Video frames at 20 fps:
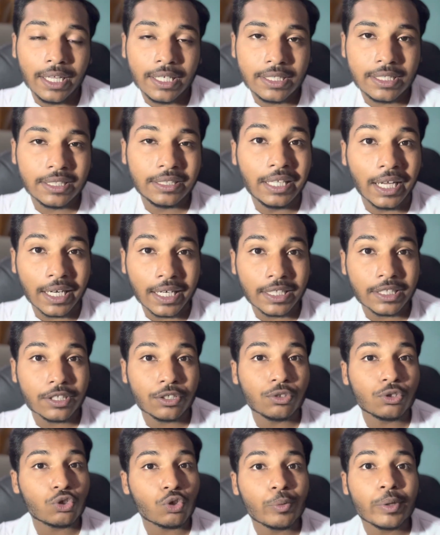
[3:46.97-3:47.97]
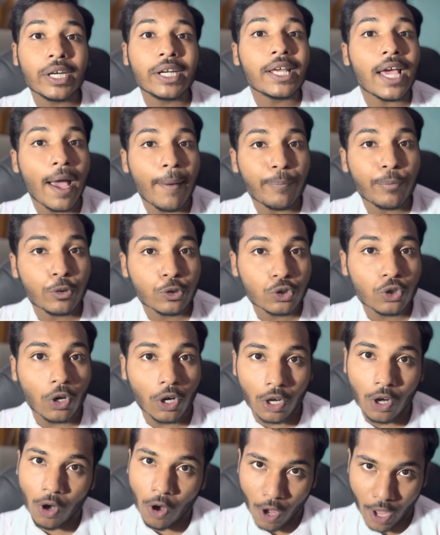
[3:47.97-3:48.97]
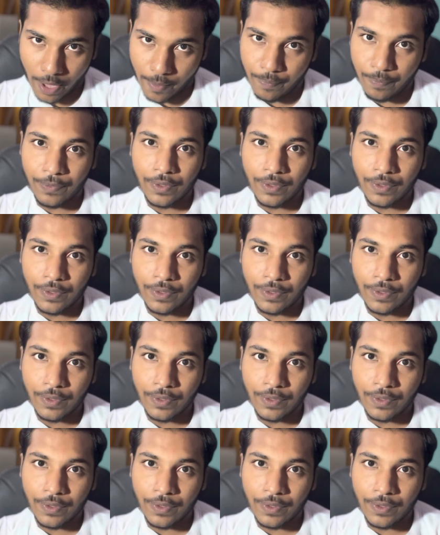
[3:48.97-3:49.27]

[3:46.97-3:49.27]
জিদ্দার কাছে কিন্তু ছবিটা নিয়ে অ্যাপ্রোচ করা হয়